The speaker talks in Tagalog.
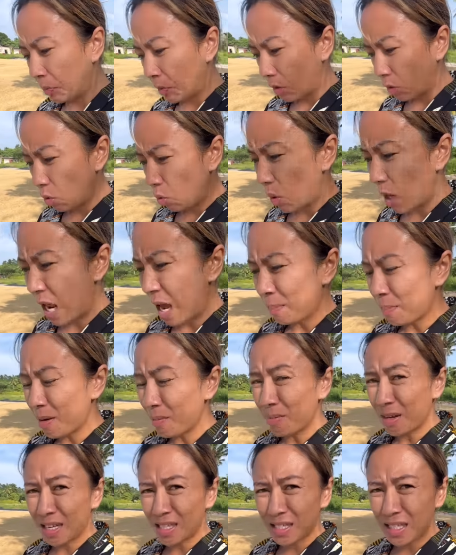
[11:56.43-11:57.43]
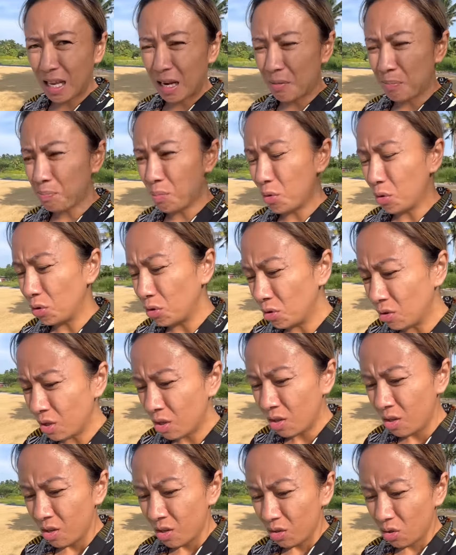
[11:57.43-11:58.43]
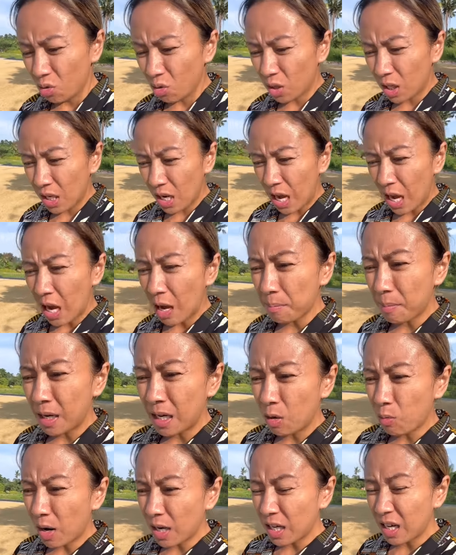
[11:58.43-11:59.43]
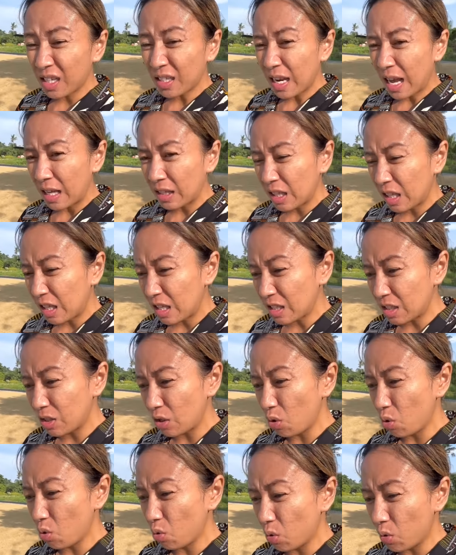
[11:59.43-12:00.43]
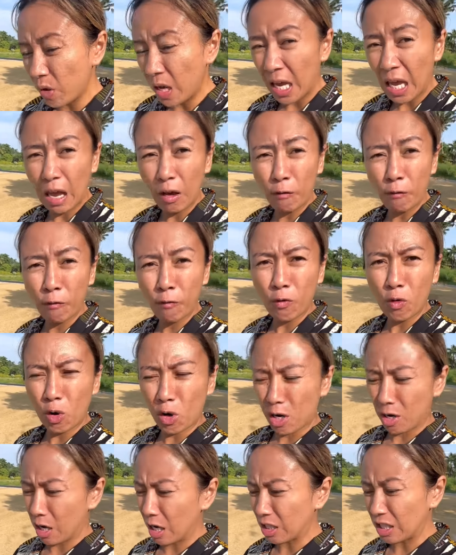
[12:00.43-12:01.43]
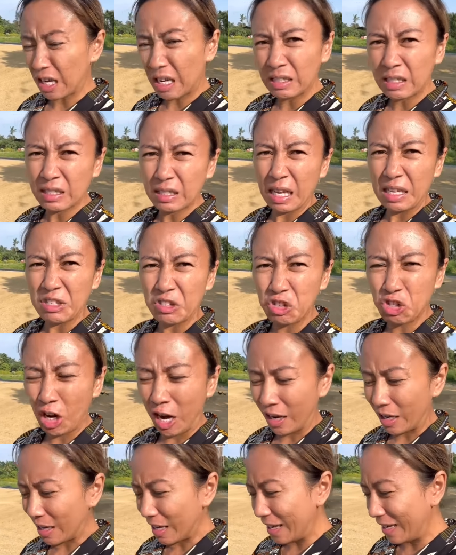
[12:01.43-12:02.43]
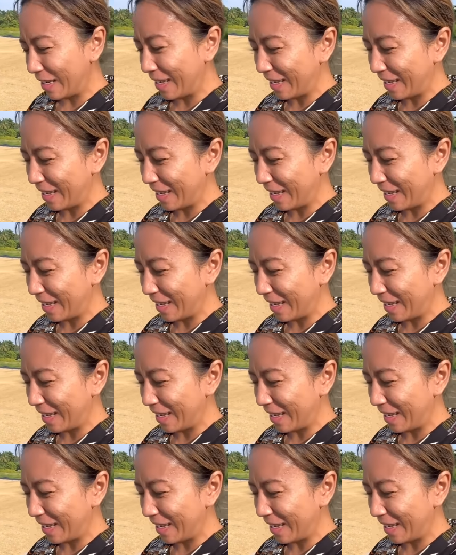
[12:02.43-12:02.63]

nung wala pang mga cellphone. Yung kinakabaliwan lang natin is yung F4 at saka si Sanchay.